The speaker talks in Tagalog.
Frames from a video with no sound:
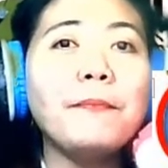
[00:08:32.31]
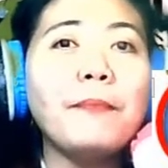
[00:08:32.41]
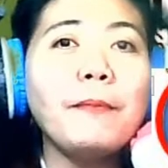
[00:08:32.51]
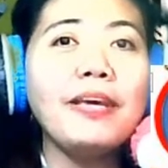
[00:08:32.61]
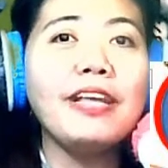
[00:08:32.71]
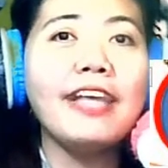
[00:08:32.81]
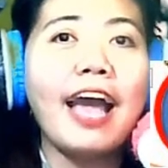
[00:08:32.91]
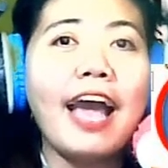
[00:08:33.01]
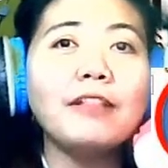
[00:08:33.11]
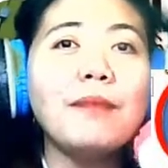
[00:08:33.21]

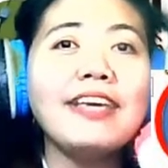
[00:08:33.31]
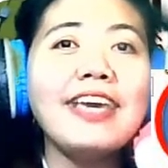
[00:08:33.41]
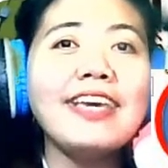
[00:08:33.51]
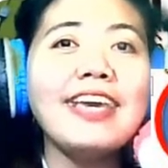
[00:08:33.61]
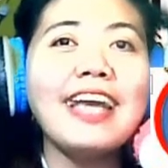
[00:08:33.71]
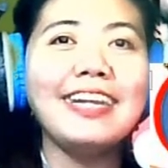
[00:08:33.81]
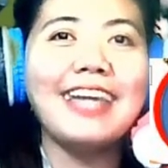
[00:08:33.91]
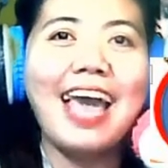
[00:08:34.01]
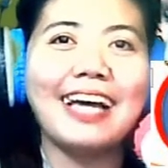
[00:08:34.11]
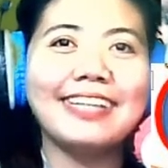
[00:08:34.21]
pamilya at magiging
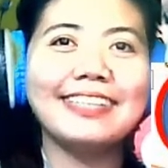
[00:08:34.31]
anak.